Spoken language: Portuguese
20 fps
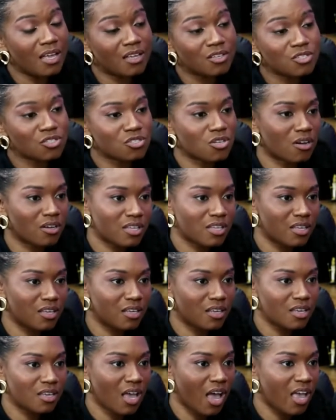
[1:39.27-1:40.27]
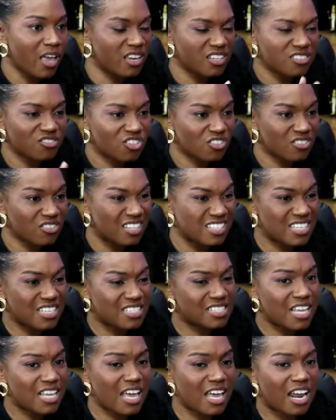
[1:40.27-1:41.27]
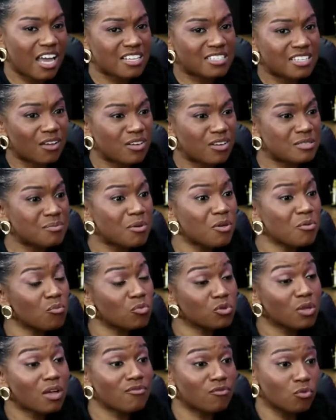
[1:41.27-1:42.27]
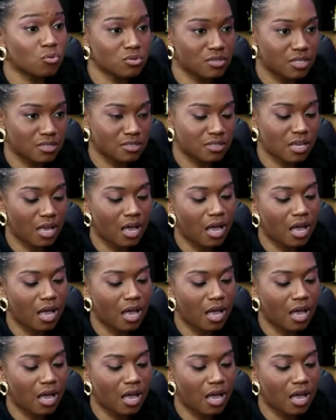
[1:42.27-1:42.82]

Só que aí eles não tinham TCC, eram as aulas meio, muito avulsas.